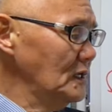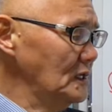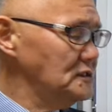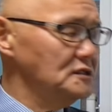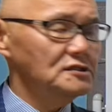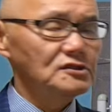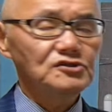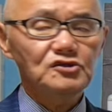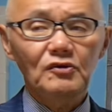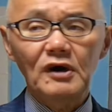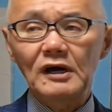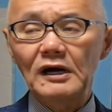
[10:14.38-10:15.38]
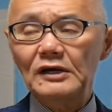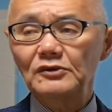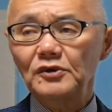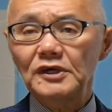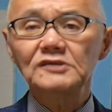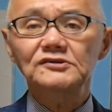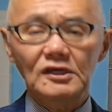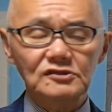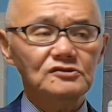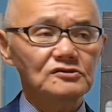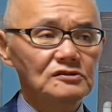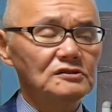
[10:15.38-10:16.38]
陳述書はあの検
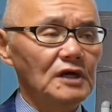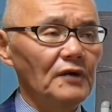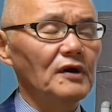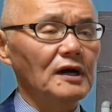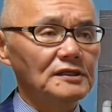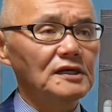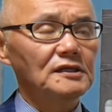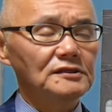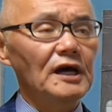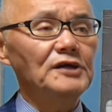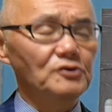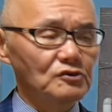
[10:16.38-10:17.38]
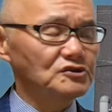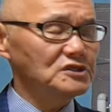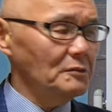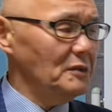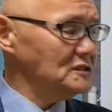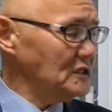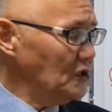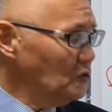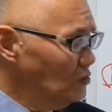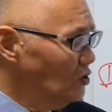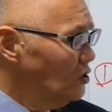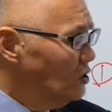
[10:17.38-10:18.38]
察側が、ね、代読してましたけ
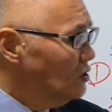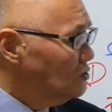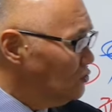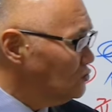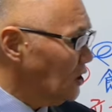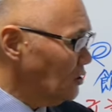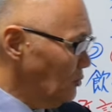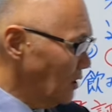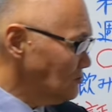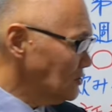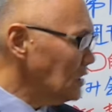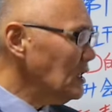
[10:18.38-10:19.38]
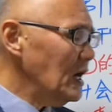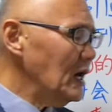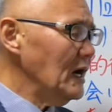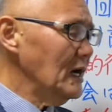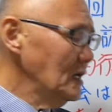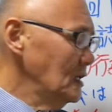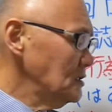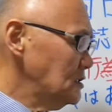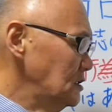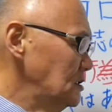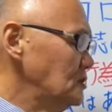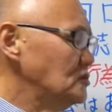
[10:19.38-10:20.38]
ども、そういったのもある、ただ、
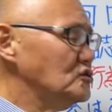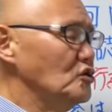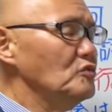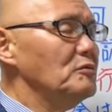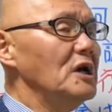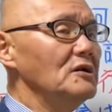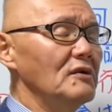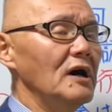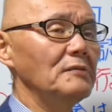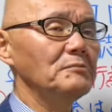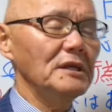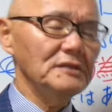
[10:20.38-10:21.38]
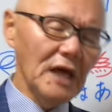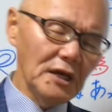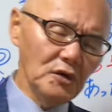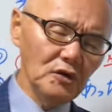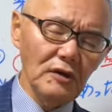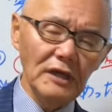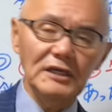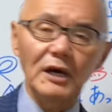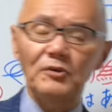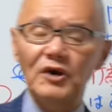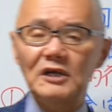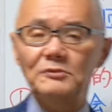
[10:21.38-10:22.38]
陳述書の場合は、まあ、ないよりはいい
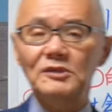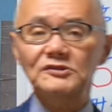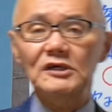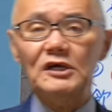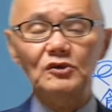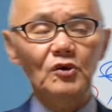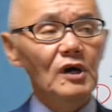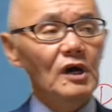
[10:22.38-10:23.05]
かも分かりませんけど、